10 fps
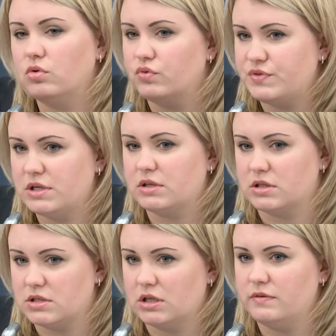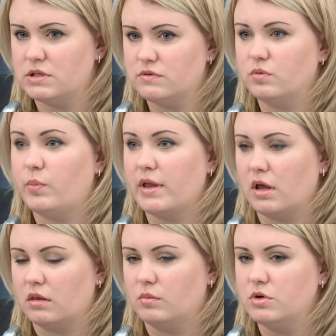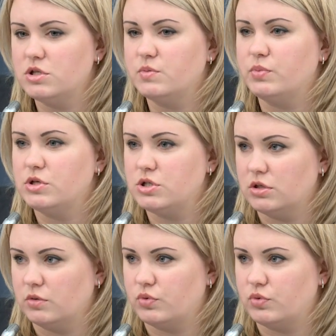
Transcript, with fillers: не у всех это соответствует. Понятно, мы ищем причины,